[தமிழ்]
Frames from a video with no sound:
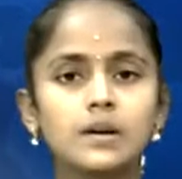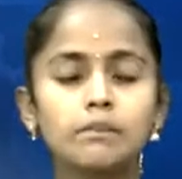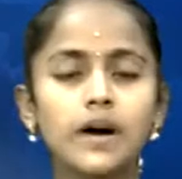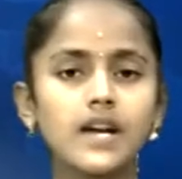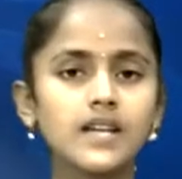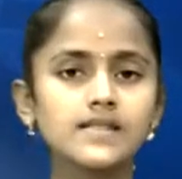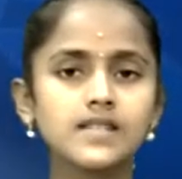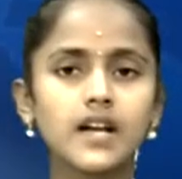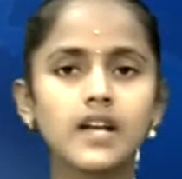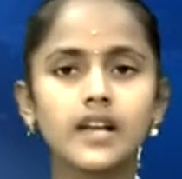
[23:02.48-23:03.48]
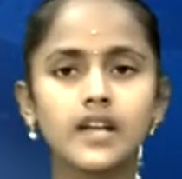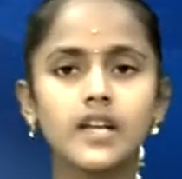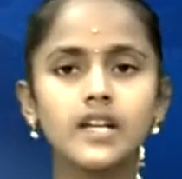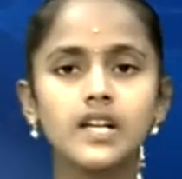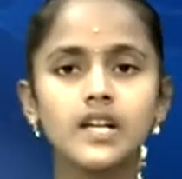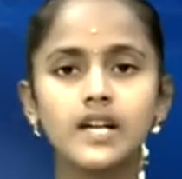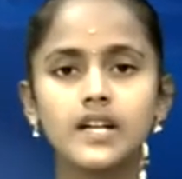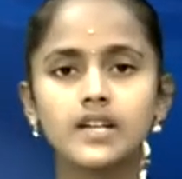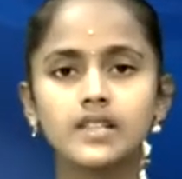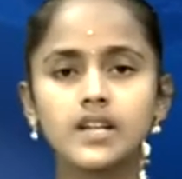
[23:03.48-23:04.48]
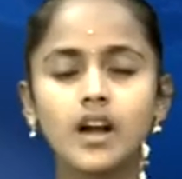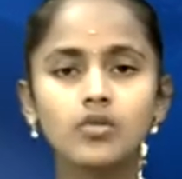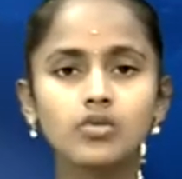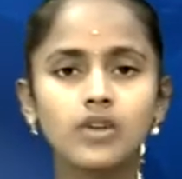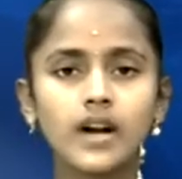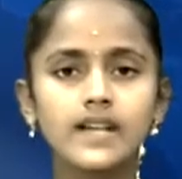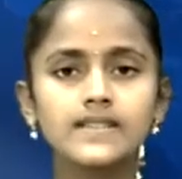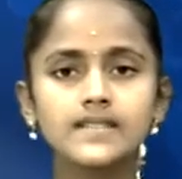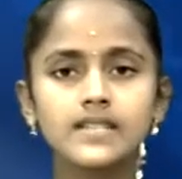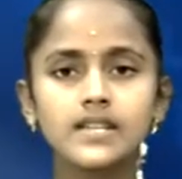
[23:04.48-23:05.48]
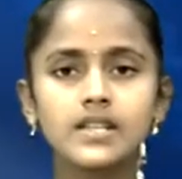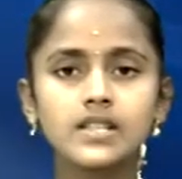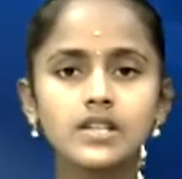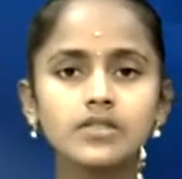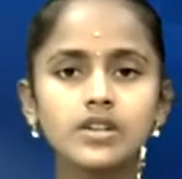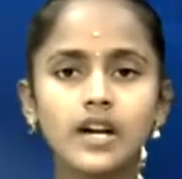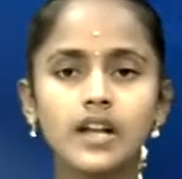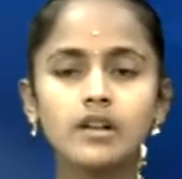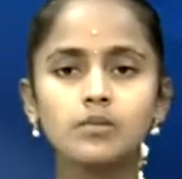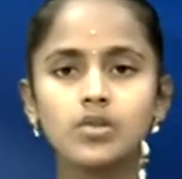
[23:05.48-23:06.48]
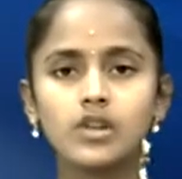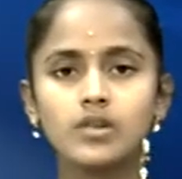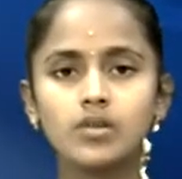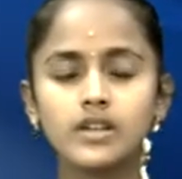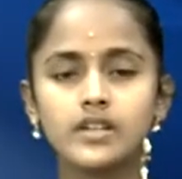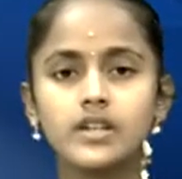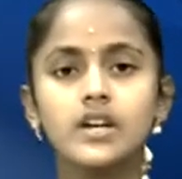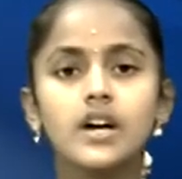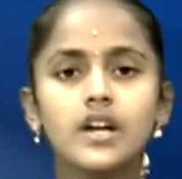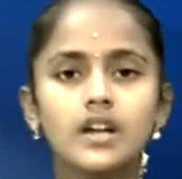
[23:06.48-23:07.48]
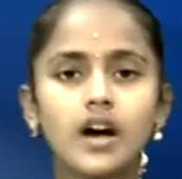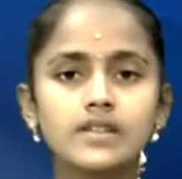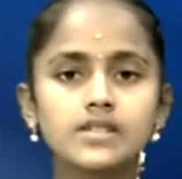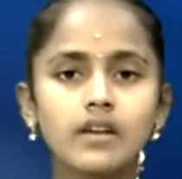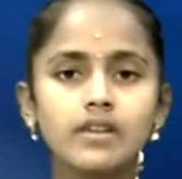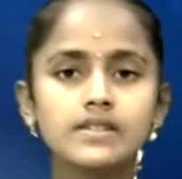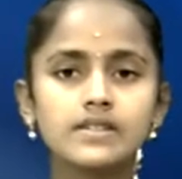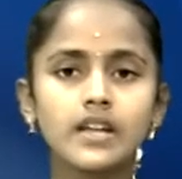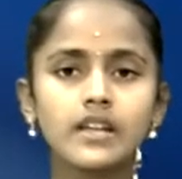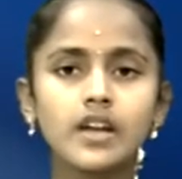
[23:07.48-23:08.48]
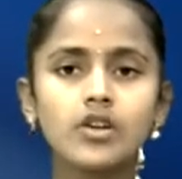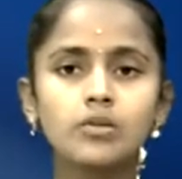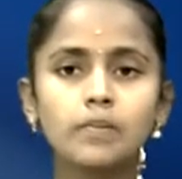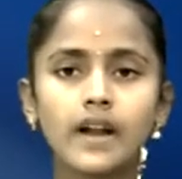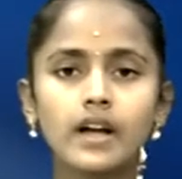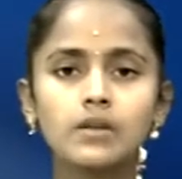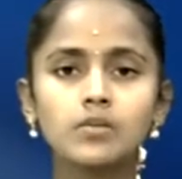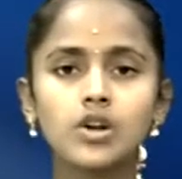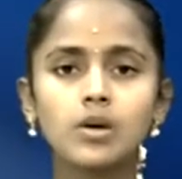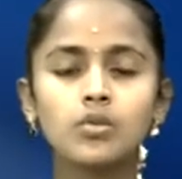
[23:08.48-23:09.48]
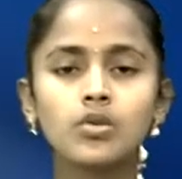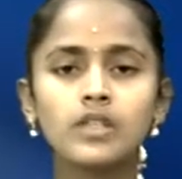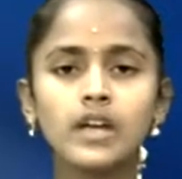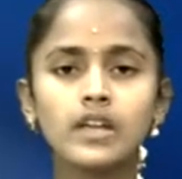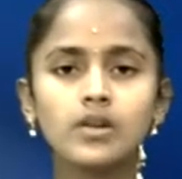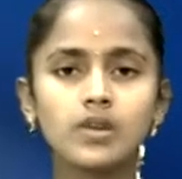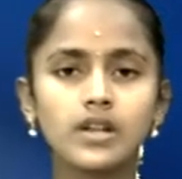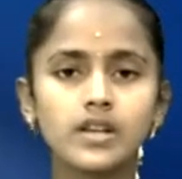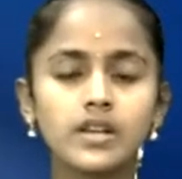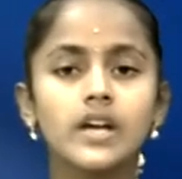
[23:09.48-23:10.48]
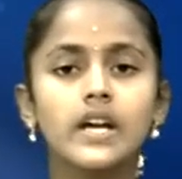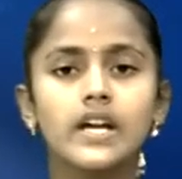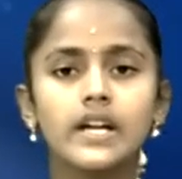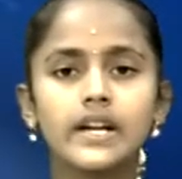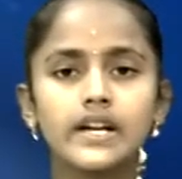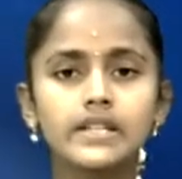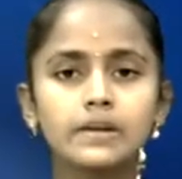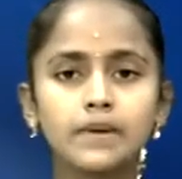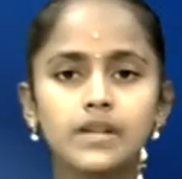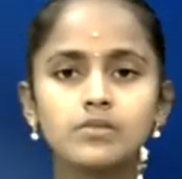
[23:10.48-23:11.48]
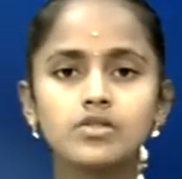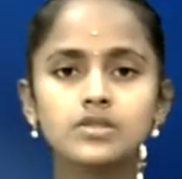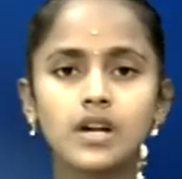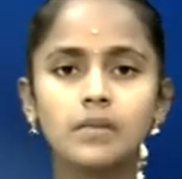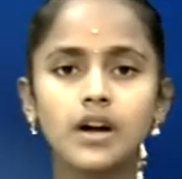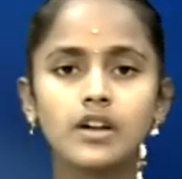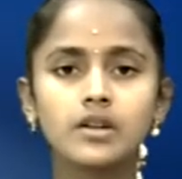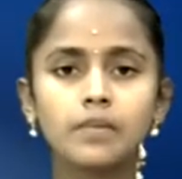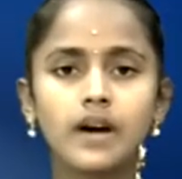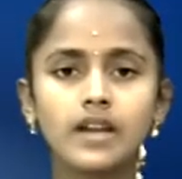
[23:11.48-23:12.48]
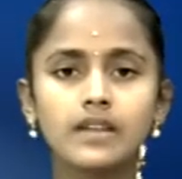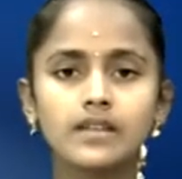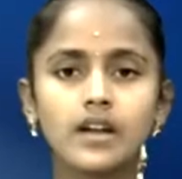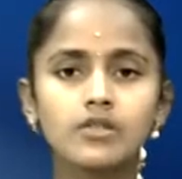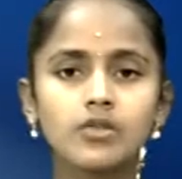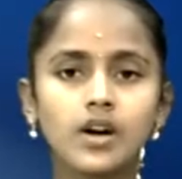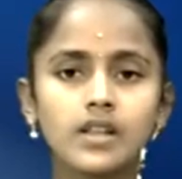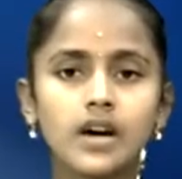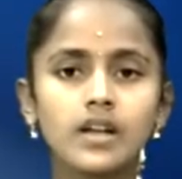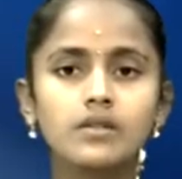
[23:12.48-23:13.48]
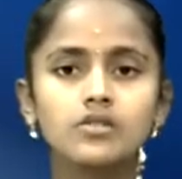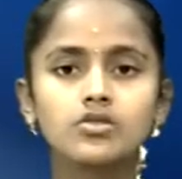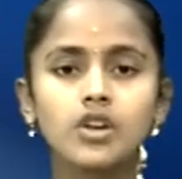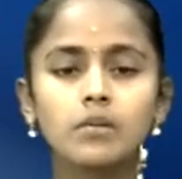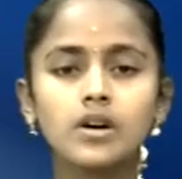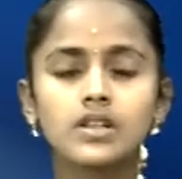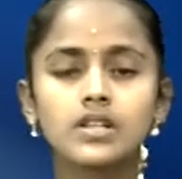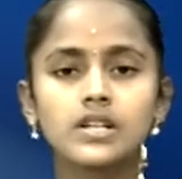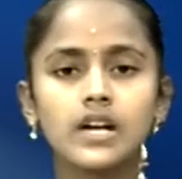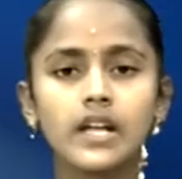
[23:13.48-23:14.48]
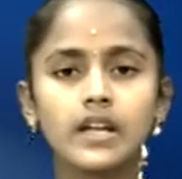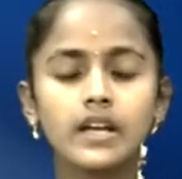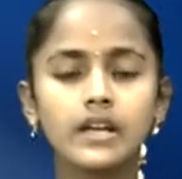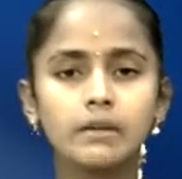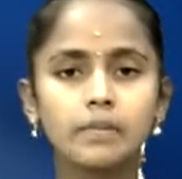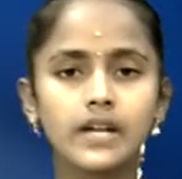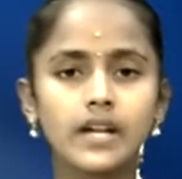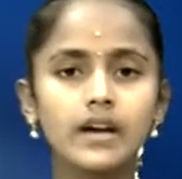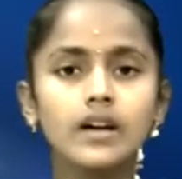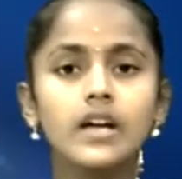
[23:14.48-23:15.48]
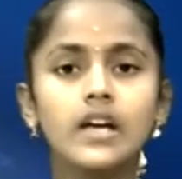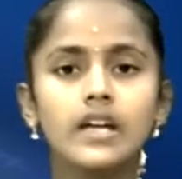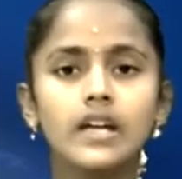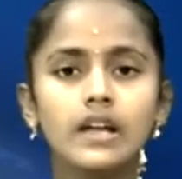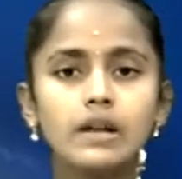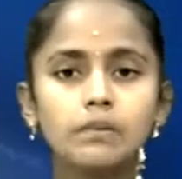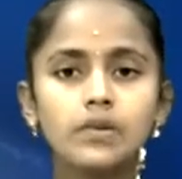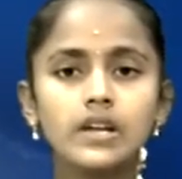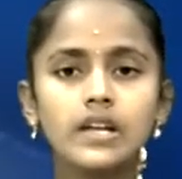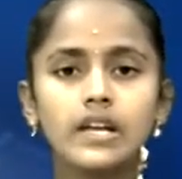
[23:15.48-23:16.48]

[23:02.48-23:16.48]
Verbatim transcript: பாகிஸ்தான் அருகே நிலநடுக்கத்தினால் உருவான சிறிய தீவு கடலில் மூழ்கியுள்ளது நாசாவின் செயற்கைக்கோள் படங்கள் மூலம் உறுதியாகியுள்ளது இரண்டாயிரத்தி பதிமூன்றாம் ஆண்டு பாகிஸ்தான் குவாதார் துறைமுகத்திற்கு அருகே ஏற்பட்ட ஏழு புள்ளி